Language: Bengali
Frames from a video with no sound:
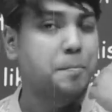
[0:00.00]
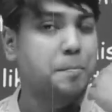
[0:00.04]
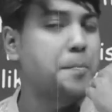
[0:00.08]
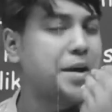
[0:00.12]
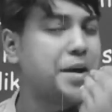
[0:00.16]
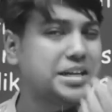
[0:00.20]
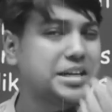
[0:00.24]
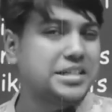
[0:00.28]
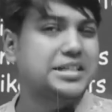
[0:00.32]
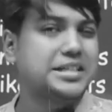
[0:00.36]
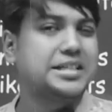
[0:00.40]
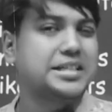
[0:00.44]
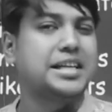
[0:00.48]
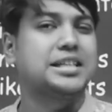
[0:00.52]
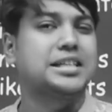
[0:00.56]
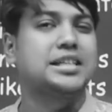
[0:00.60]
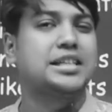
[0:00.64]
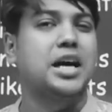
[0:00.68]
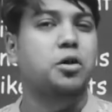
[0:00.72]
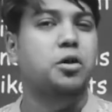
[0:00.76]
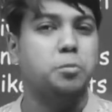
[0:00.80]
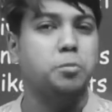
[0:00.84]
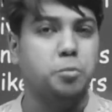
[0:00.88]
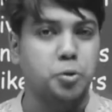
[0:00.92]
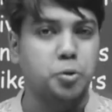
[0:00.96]
বেস্ট একটা
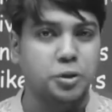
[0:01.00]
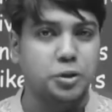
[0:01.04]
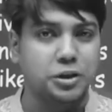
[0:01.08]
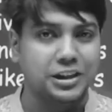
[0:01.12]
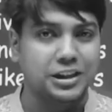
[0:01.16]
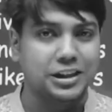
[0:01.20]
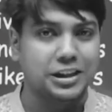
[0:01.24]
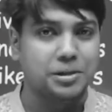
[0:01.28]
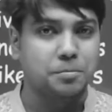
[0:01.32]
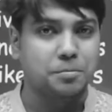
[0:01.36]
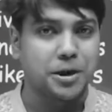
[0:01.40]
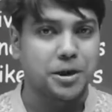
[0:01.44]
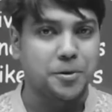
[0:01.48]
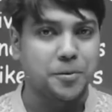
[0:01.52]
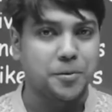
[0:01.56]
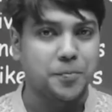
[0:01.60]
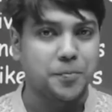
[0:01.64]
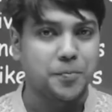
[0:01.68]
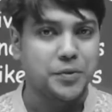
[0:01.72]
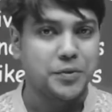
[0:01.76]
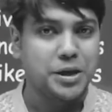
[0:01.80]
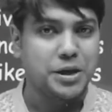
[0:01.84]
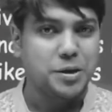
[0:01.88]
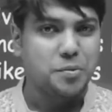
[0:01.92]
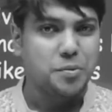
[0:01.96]
আউটপুট দিতে পারো
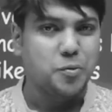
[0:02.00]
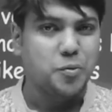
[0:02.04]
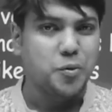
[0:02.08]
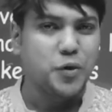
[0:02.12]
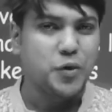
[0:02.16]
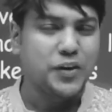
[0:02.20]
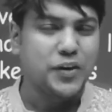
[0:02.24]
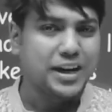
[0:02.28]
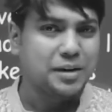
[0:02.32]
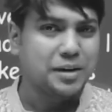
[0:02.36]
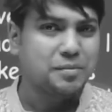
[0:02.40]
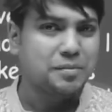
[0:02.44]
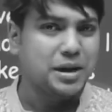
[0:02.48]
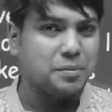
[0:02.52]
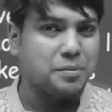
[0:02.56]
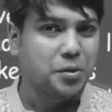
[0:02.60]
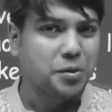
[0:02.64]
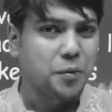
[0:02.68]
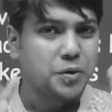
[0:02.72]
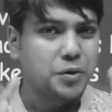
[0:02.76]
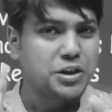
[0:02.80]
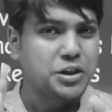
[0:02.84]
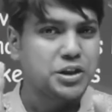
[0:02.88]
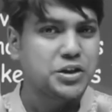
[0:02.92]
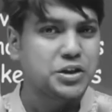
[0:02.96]
মনে রাখবা
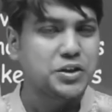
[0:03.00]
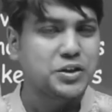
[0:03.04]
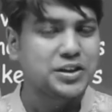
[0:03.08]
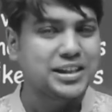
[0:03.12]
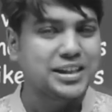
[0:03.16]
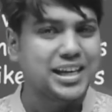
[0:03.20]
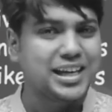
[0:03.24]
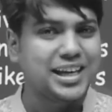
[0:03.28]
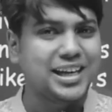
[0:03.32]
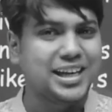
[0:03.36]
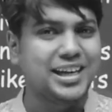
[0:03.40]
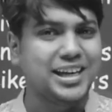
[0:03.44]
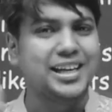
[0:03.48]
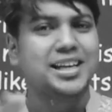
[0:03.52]
ভবিষ্যৎকে